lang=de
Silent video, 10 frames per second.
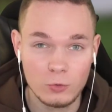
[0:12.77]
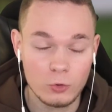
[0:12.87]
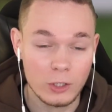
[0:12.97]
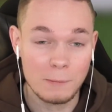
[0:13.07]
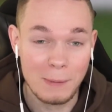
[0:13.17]
oder
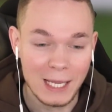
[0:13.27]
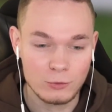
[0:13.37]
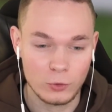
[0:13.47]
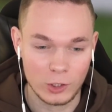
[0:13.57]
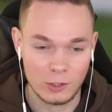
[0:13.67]
die
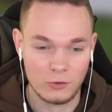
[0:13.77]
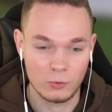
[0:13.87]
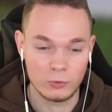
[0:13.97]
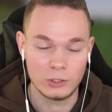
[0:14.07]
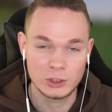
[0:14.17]
Bedrock
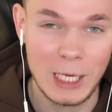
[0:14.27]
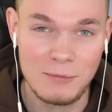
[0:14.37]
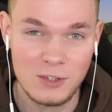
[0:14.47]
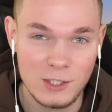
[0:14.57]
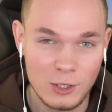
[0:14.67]
Edition? Schreibt es
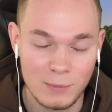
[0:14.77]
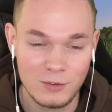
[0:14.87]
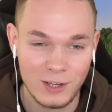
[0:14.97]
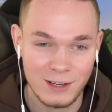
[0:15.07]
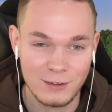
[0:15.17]
in die
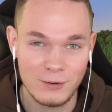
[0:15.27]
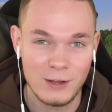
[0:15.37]
Kommentare.